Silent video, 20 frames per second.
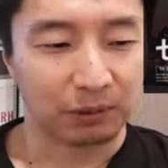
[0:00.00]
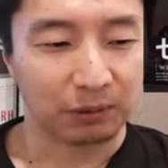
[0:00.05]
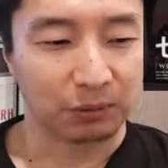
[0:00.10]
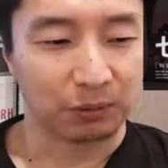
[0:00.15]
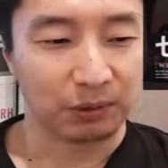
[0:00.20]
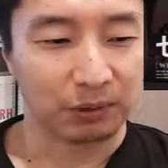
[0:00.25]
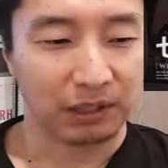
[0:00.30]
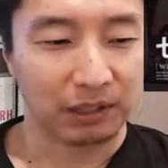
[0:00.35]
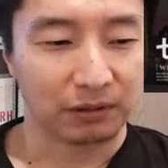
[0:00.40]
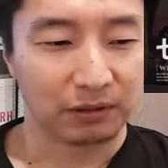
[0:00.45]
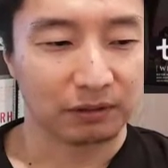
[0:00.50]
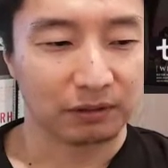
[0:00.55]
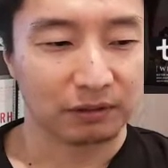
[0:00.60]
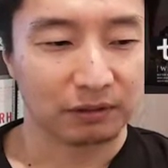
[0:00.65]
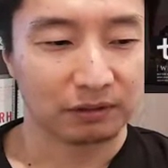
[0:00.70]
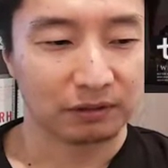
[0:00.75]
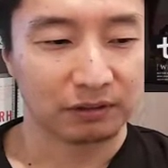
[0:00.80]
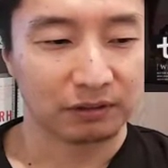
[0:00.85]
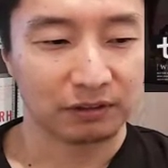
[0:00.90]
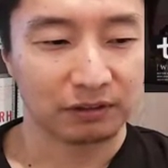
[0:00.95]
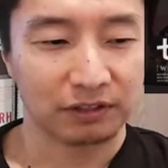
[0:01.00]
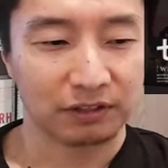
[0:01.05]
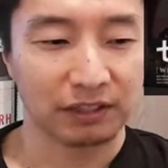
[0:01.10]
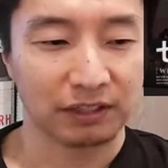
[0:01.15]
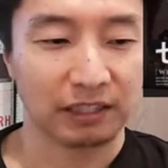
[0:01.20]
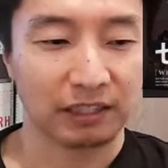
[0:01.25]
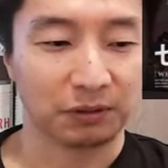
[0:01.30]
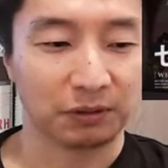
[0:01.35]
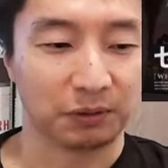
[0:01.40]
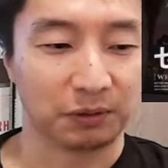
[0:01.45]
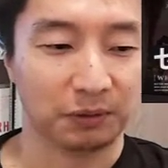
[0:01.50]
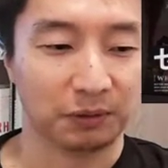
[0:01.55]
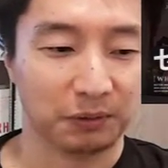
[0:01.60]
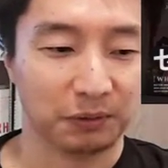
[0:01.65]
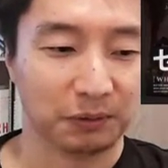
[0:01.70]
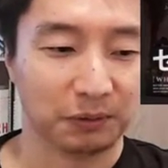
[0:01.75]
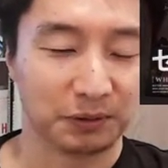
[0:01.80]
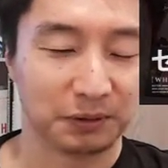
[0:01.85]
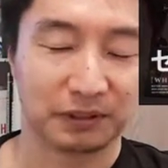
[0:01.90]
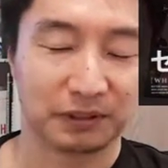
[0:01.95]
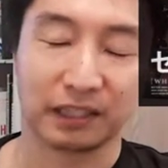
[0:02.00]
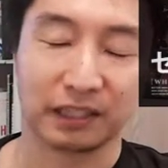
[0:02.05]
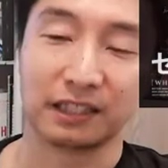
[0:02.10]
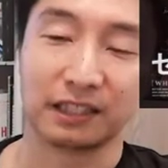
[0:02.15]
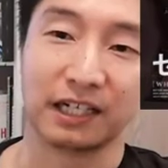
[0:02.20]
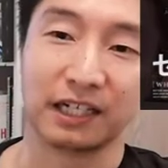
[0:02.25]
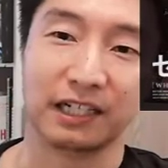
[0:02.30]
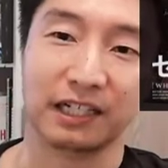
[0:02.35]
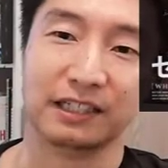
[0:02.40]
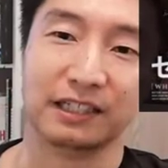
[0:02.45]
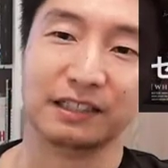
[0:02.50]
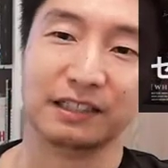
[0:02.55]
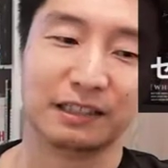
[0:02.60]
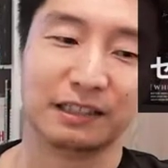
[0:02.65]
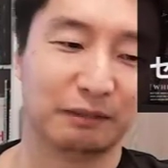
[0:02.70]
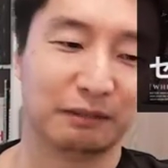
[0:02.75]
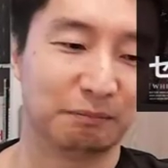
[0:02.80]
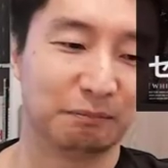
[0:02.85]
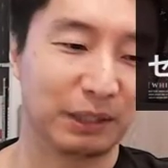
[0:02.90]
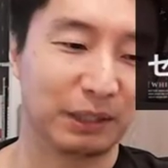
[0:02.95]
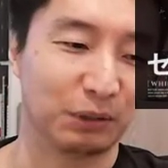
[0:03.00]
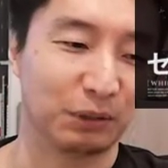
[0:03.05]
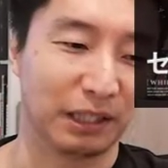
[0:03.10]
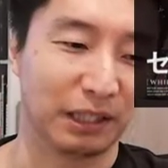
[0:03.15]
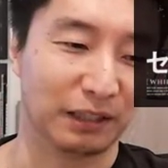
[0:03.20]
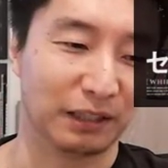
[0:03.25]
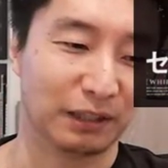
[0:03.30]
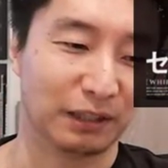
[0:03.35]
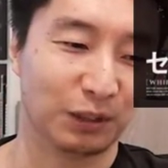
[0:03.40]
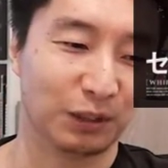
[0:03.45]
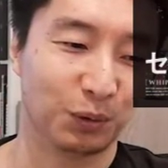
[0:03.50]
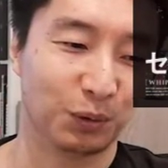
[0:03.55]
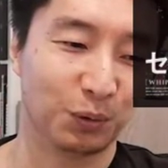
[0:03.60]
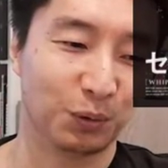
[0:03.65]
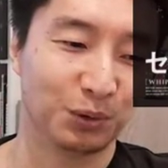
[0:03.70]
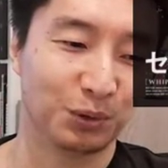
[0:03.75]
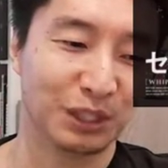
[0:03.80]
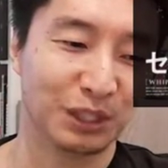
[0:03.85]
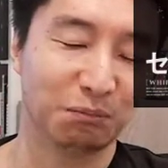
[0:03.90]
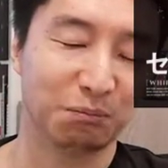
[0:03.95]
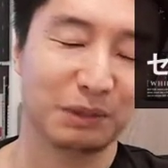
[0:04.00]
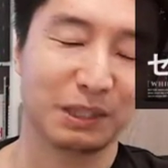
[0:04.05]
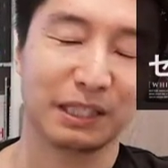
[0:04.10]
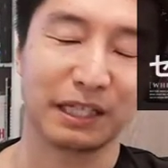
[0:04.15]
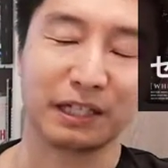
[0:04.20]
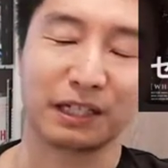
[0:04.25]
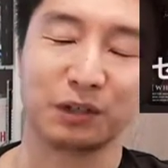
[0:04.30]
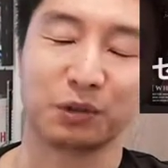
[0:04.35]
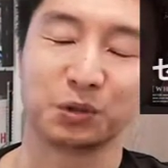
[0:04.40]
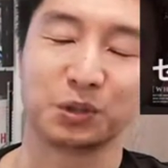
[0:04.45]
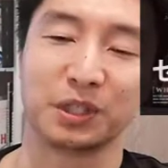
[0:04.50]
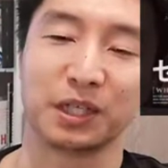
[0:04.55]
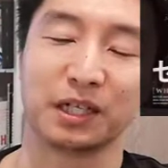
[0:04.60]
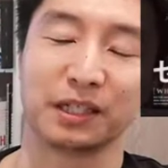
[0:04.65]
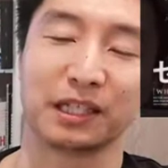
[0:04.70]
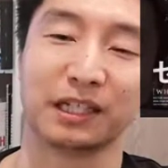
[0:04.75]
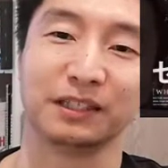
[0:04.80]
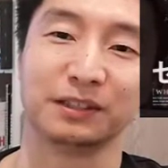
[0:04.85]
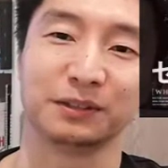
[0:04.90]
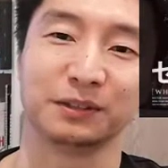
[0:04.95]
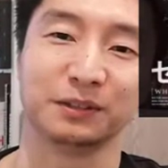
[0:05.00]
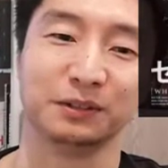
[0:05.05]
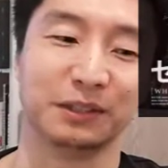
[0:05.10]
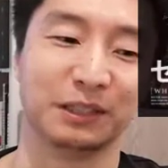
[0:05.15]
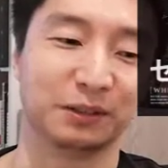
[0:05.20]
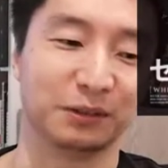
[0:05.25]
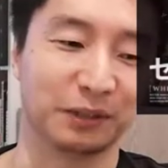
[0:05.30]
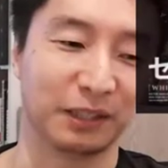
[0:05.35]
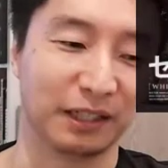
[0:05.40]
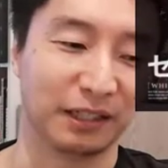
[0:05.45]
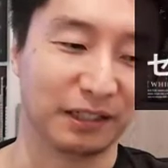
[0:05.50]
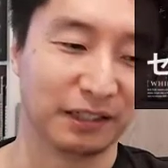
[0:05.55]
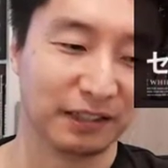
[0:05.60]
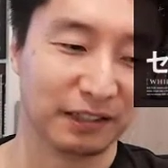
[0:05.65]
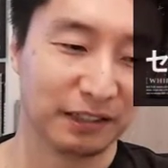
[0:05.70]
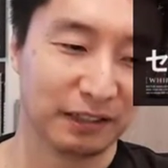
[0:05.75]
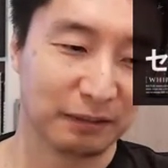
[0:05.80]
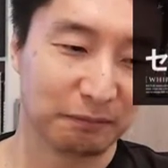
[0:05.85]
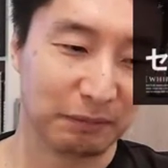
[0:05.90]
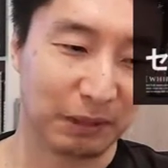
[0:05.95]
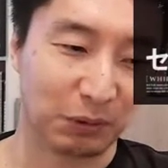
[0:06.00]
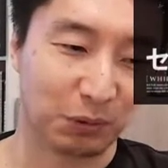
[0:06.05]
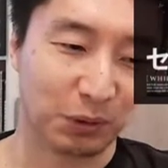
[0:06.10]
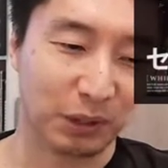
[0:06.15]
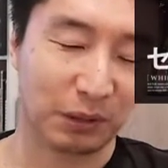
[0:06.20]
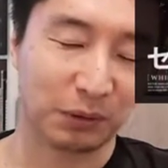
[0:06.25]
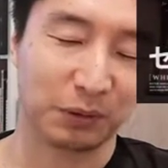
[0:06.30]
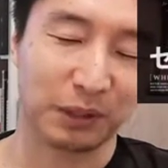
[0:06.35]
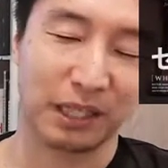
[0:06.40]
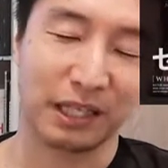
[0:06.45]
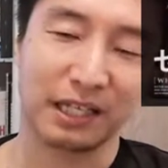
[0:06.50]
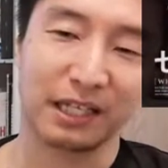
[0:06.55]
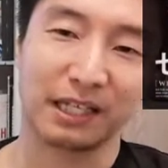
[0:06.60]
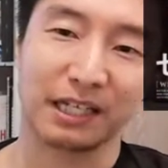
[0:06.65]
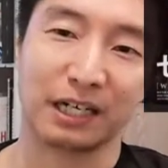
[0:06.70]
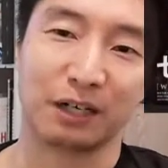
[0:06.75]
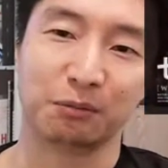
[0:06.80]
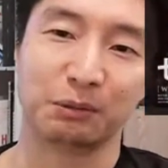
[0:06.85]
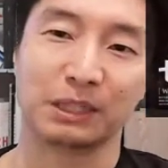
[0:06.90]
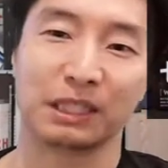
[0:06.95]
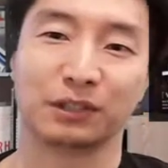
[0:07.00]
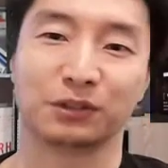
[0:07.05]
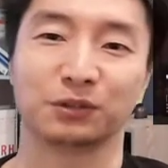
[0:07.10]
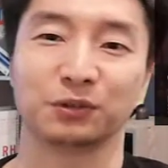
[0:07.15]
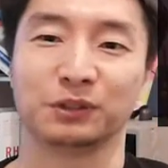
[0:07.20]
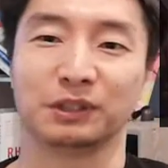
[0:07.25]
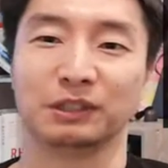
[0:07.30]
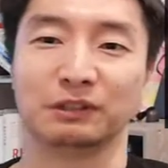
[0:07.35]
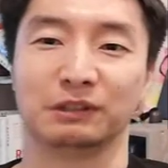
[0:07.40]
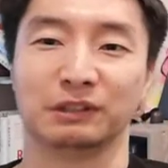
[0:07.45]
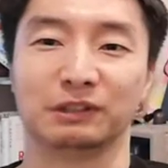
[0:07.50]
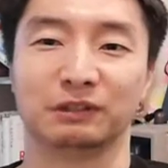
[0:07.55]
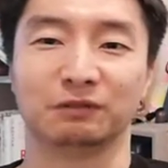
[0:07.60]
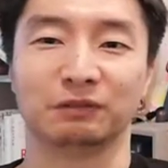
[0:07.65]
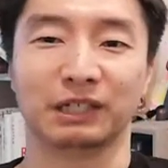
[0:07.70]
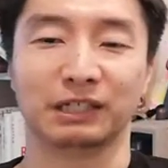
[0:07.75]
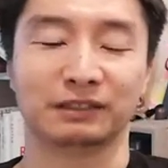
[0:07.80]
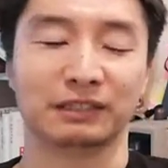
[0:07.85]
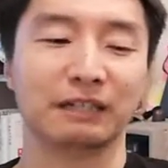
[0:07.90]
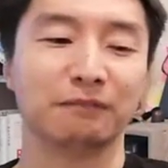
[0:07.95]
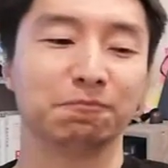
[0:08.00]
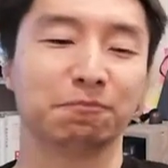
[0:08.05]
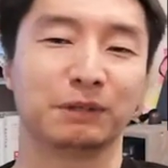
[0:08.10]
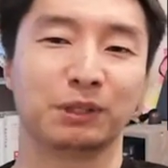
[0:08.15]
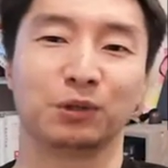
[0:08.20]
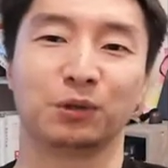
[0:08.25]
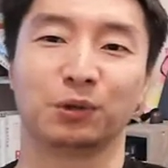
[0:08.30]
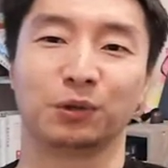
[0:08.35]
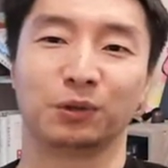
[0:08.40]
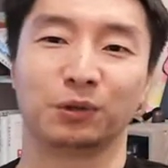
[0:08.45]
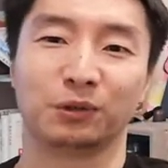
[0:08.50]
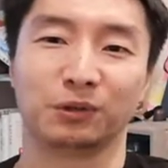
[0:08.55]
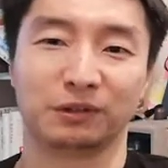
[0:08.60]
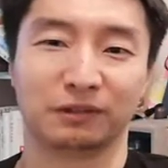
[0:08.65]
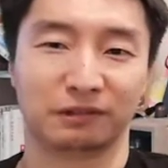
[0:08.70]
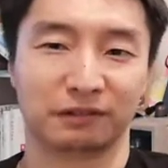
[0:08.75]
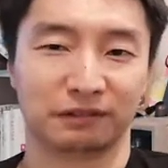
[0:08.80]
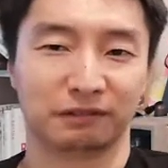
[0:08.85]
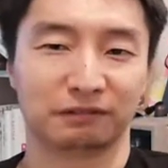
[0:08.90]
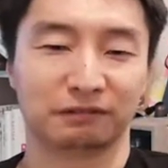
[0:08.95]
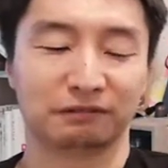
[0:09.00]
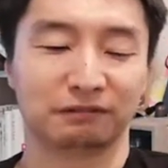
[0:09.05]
まあ、このね、スキンヘッドのおじさんが、まあ、今ね、狂人みたいな教え方をするんですよね。まあ、これこの映画を見た人には賛否両論